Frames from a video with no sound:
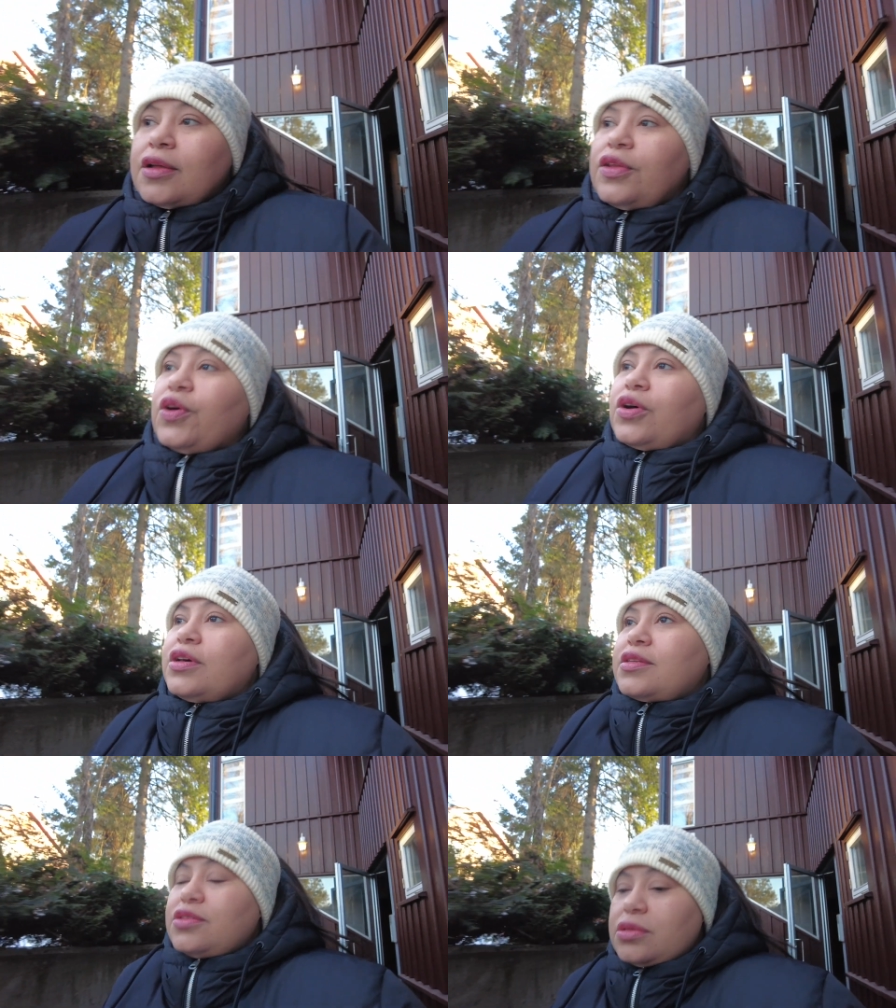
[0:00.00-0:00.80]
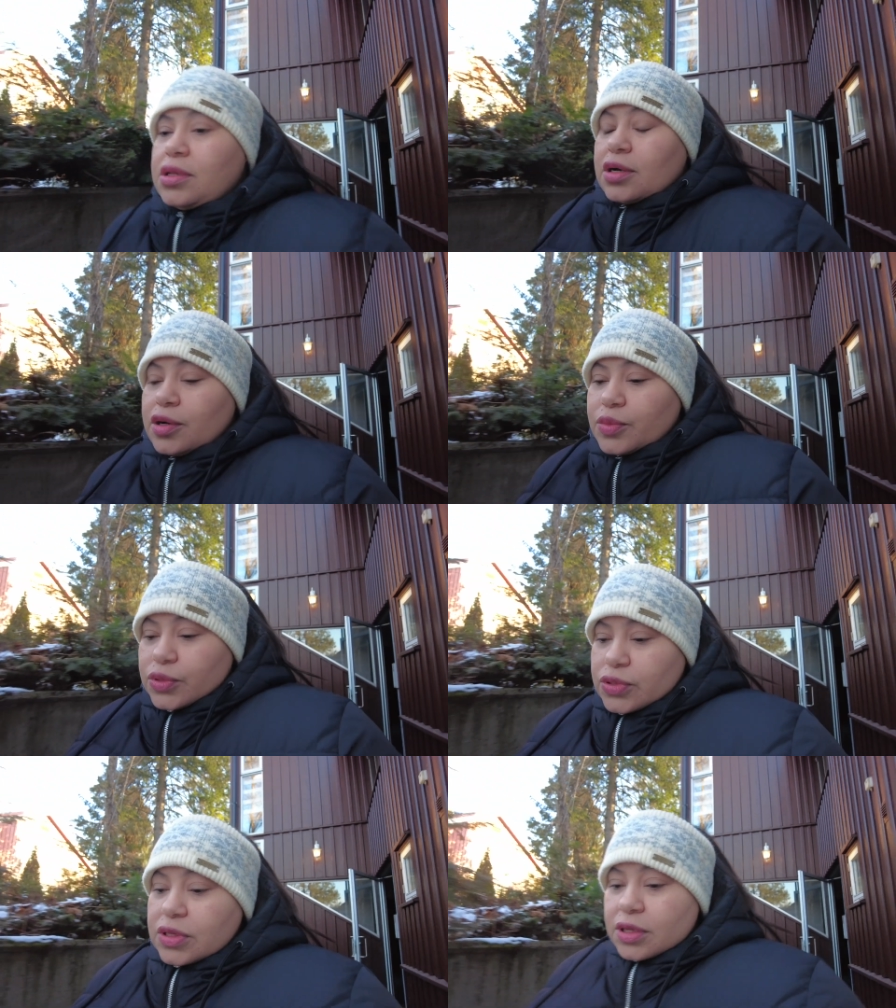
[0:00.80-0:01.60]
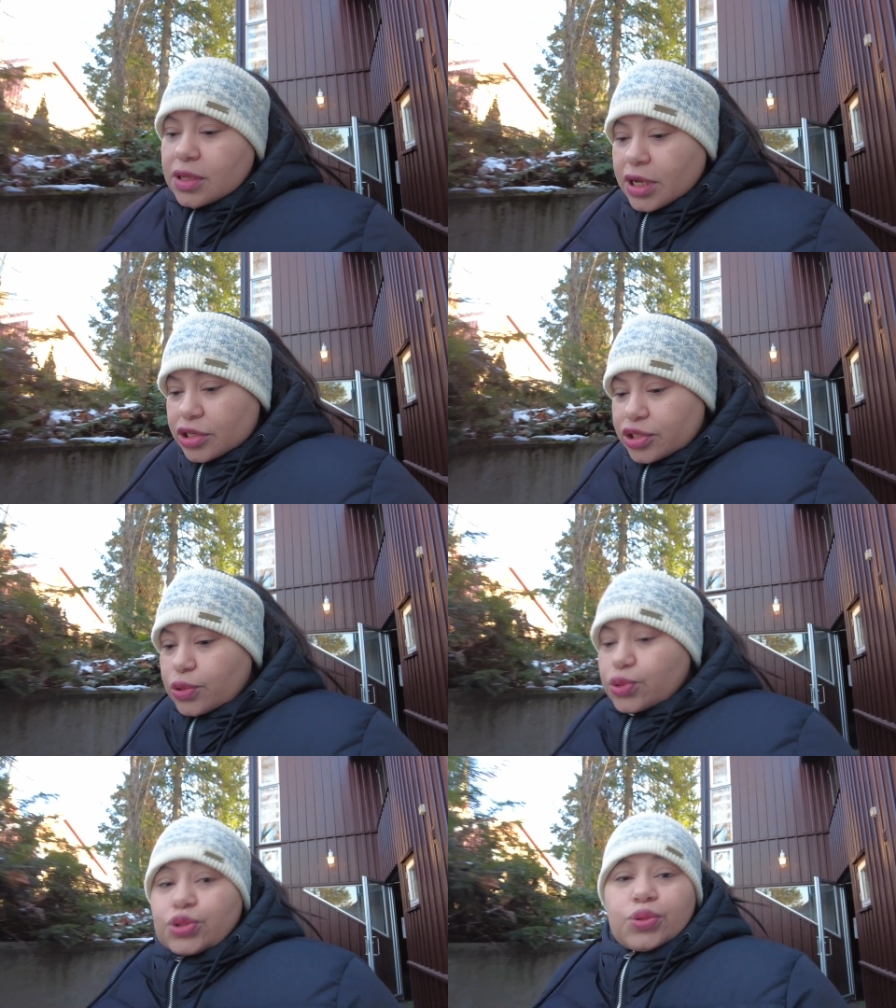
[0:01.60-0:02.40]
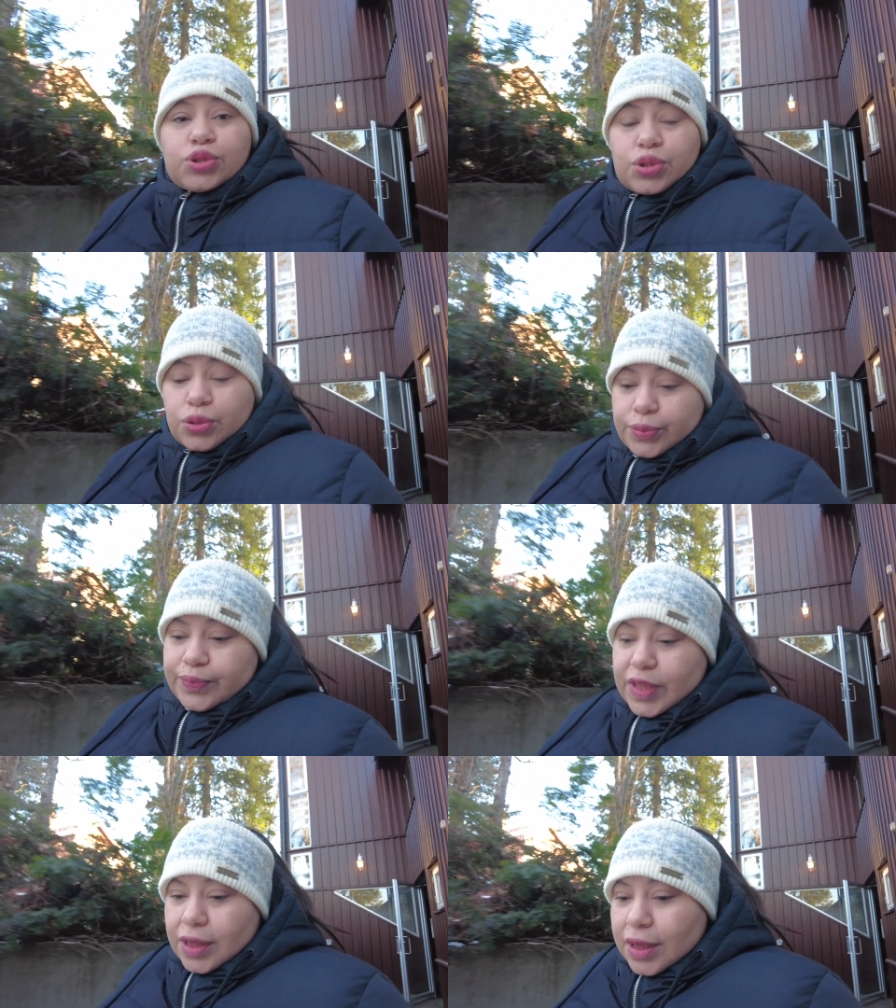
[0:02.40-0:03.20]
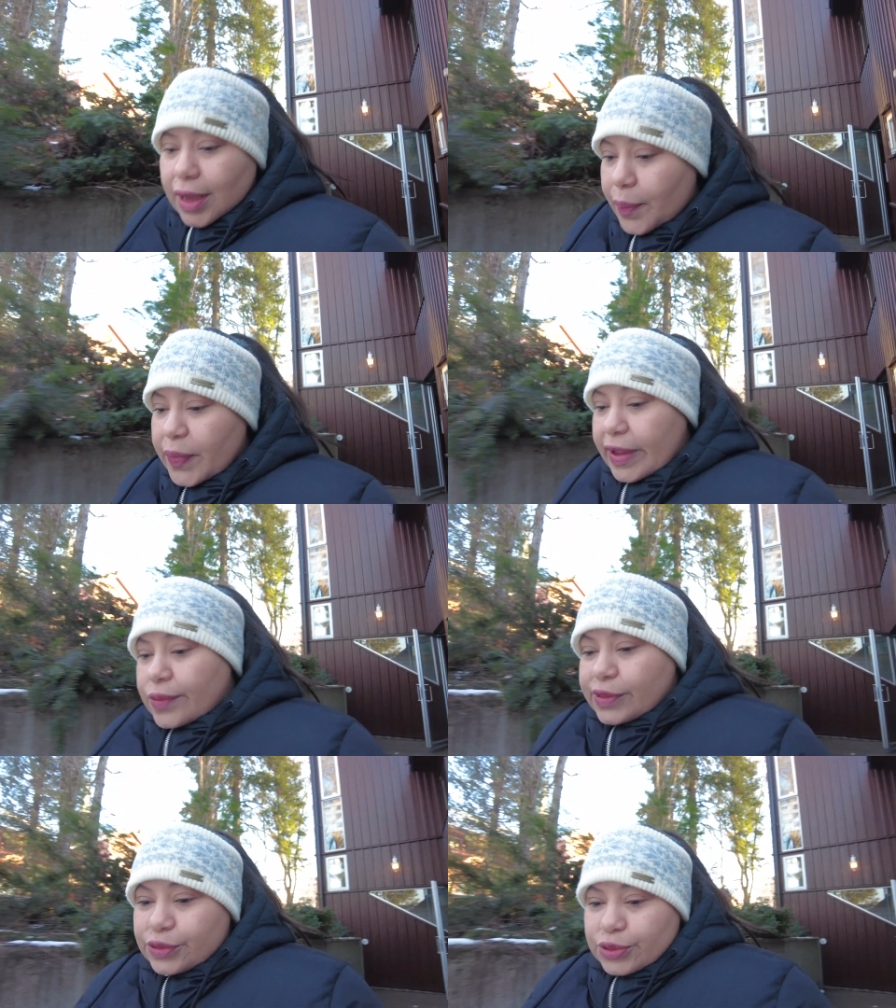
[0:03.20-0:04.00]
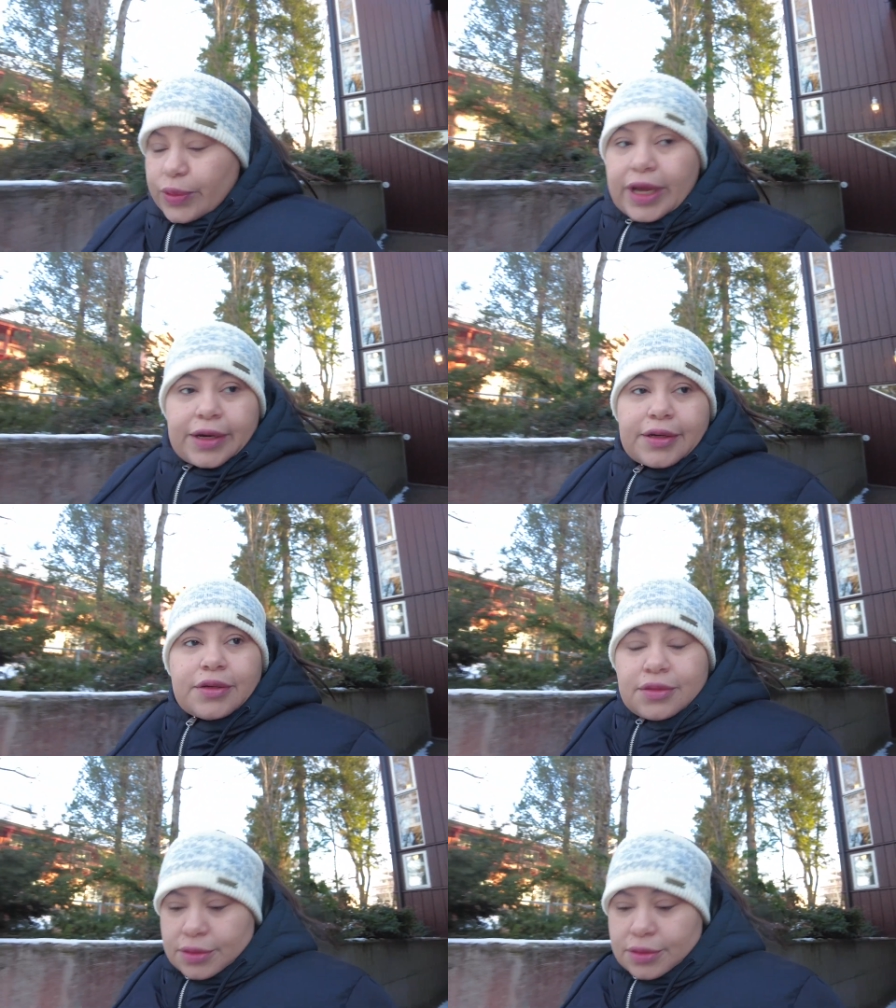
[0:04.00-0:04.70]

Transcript: Nós estamos na região de Oslo, capital da Noruega,